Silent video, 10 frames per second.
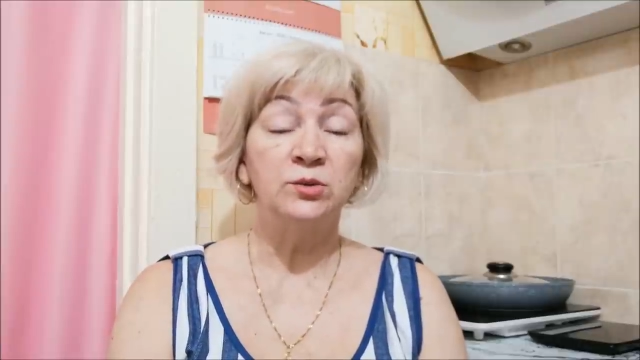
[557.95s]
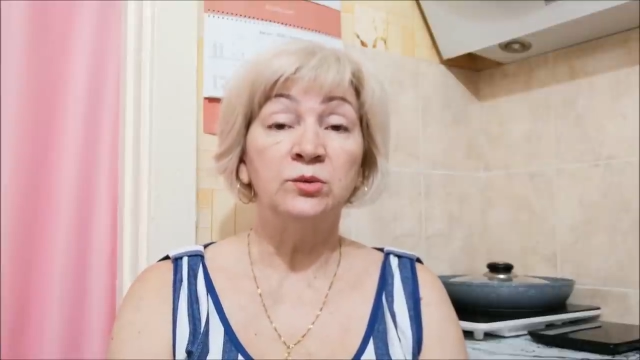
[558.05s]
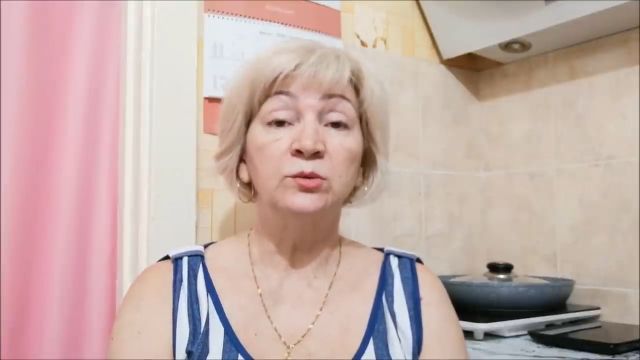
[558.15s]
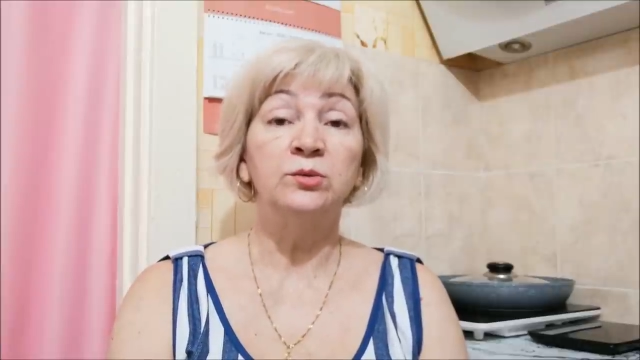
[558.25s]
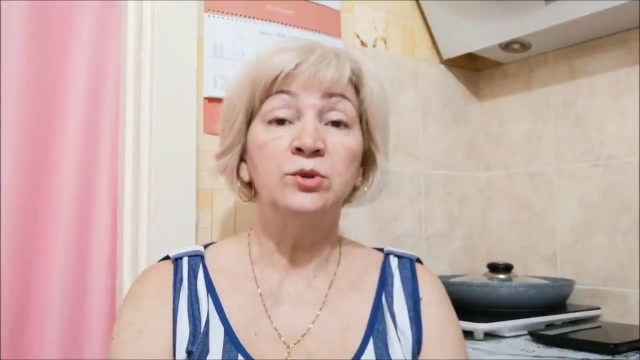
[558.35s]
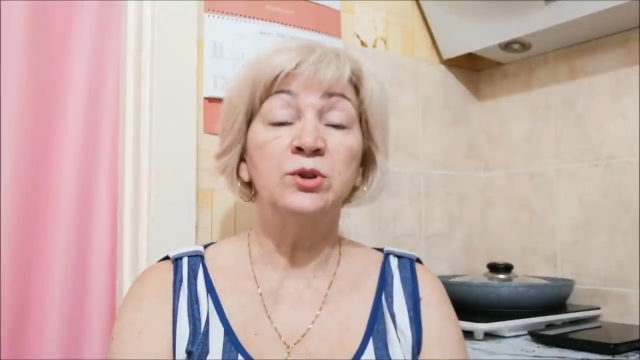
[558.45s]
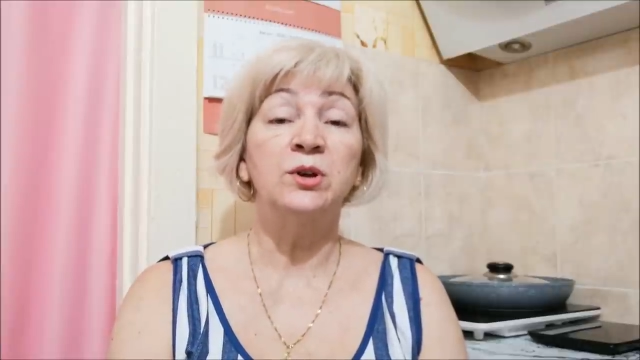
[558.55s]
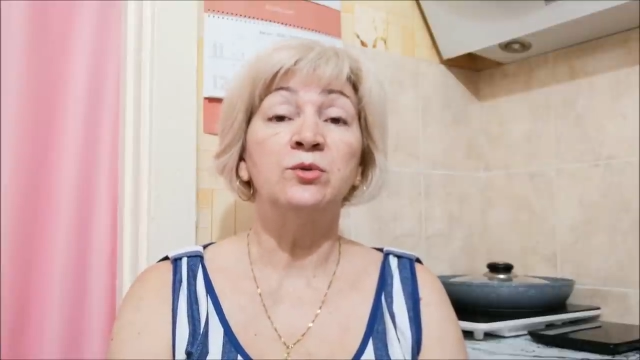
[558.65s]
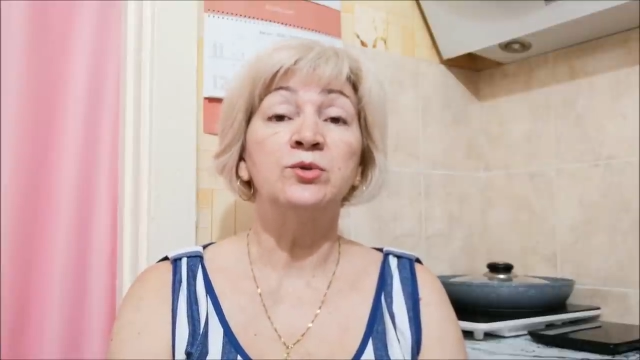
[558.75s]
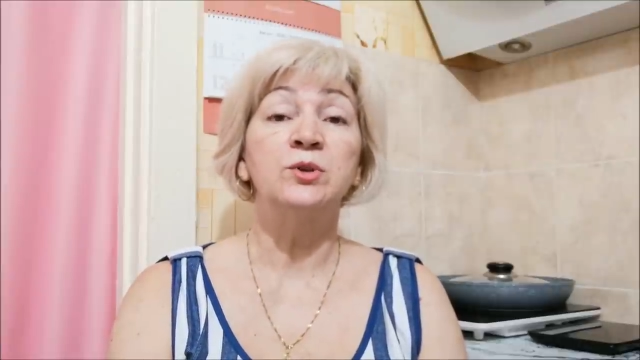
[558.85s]
но
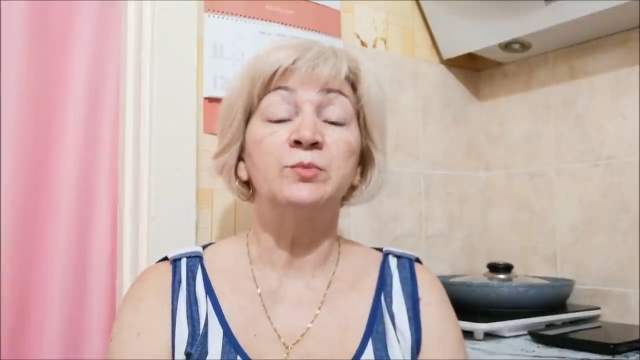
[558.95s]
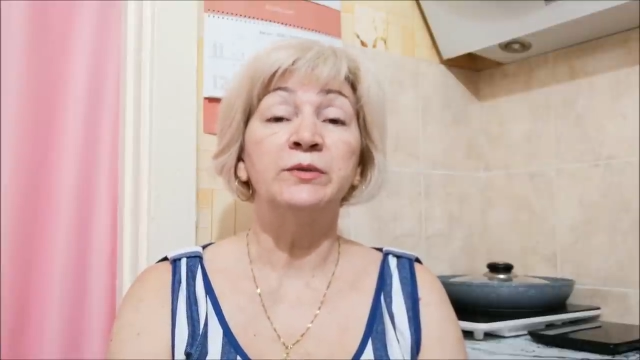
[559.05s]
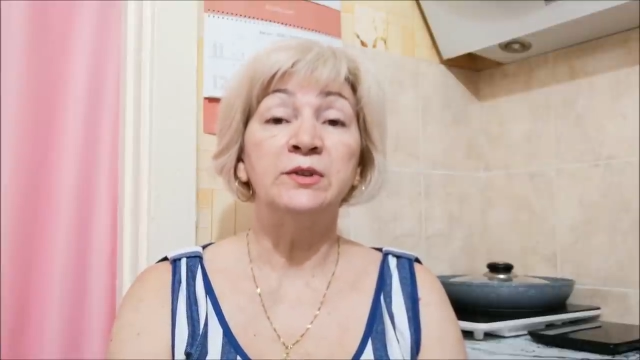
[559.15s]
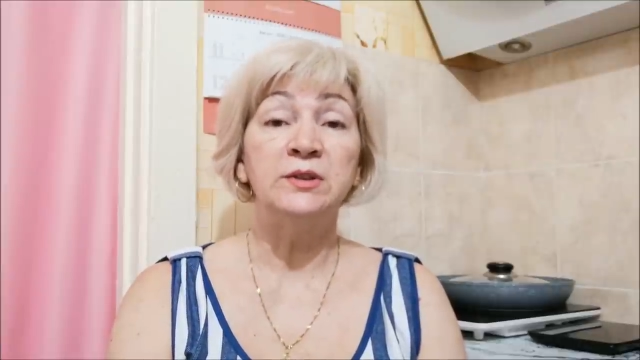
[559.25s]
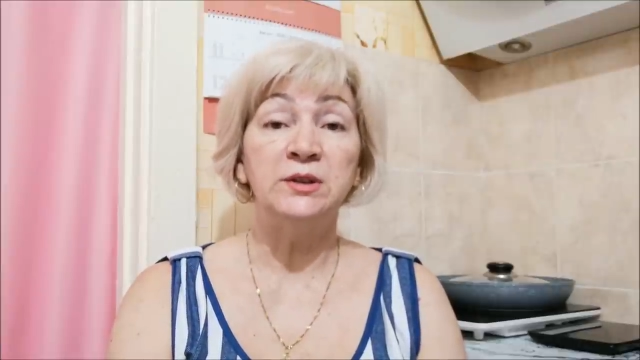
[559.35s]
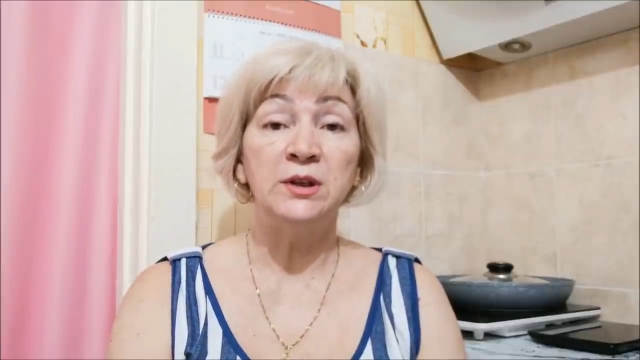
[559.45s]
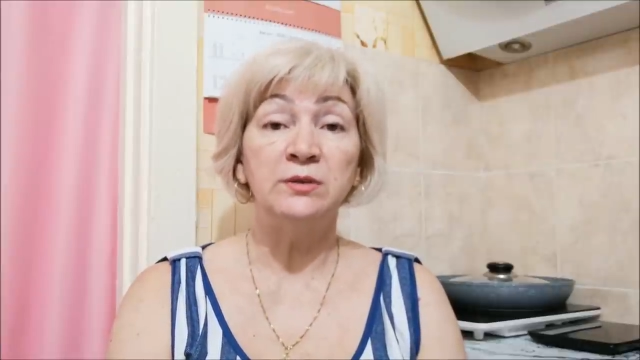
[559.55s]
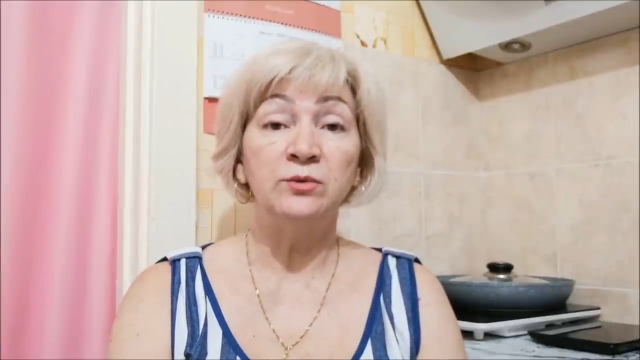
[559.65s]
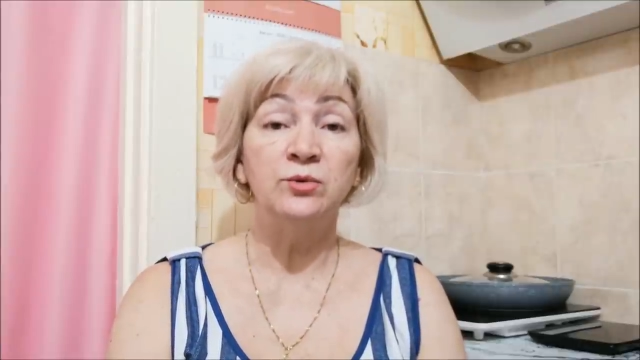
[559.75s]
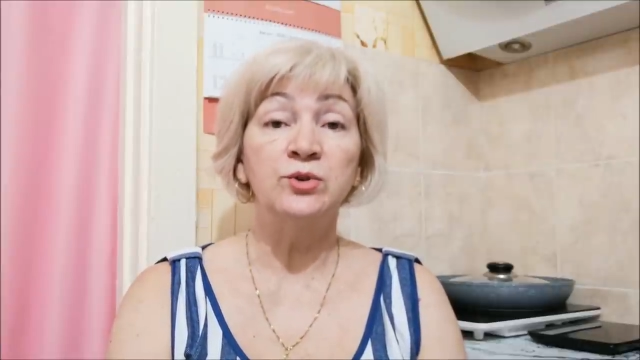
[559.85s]
дочка хочет повести
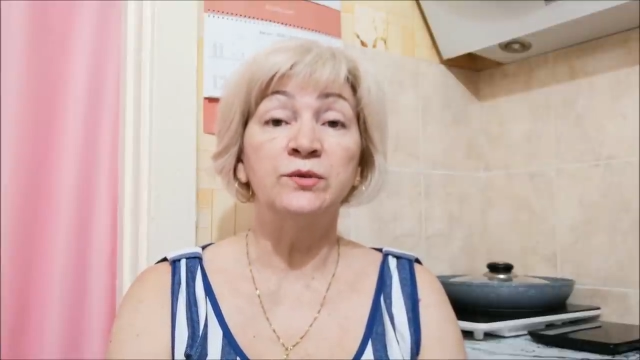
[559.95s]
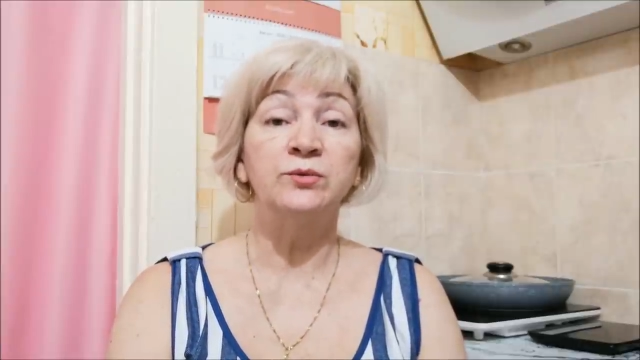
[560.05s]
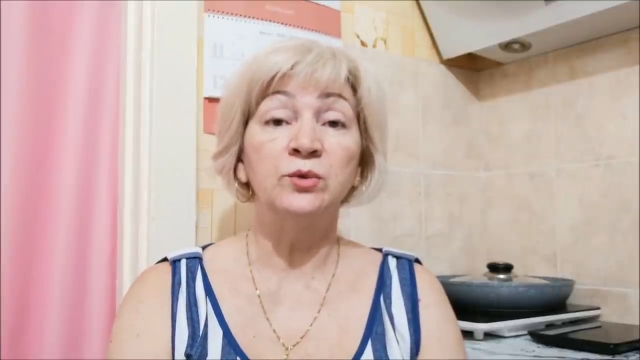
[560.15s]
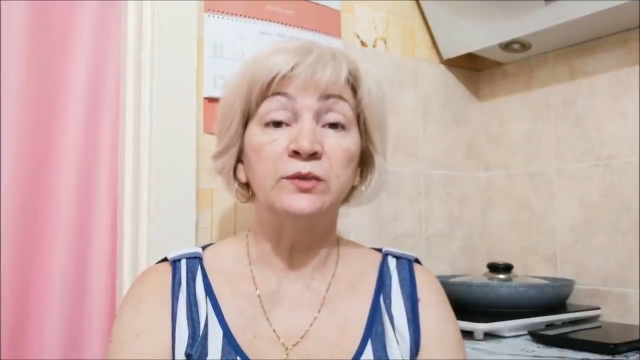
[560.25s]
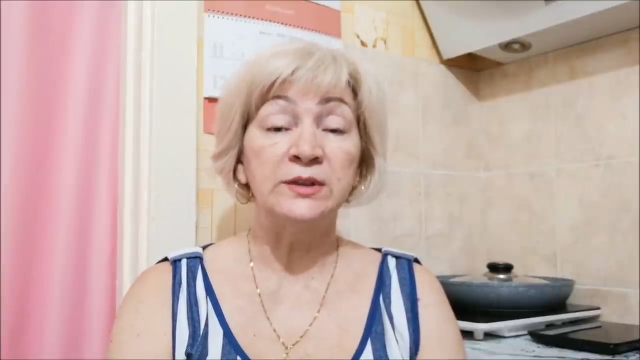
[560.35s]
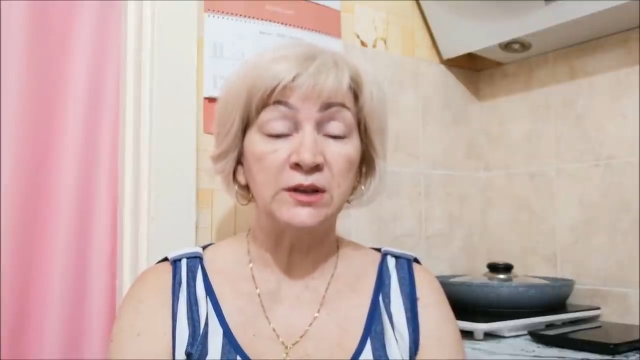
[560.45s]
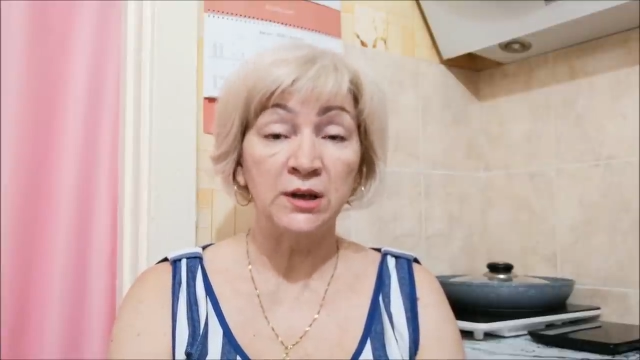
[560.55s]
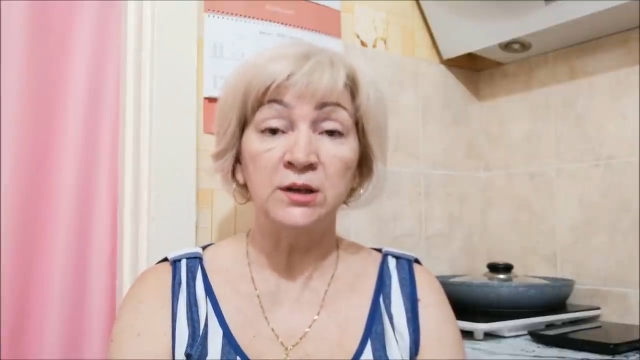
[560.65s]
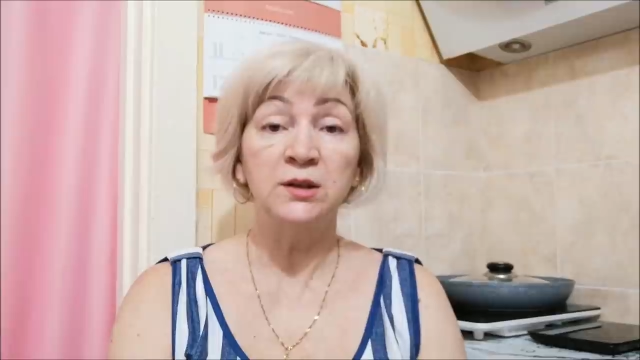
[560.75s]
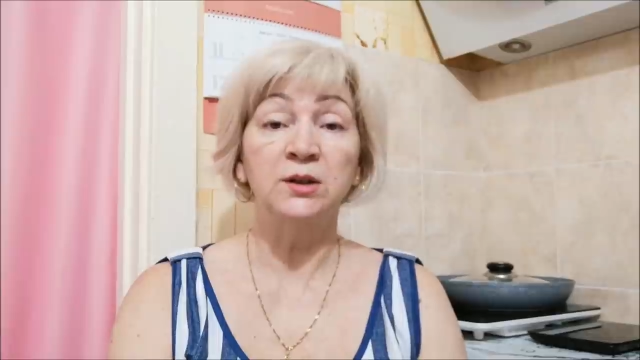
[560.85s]
его уже в новый садик,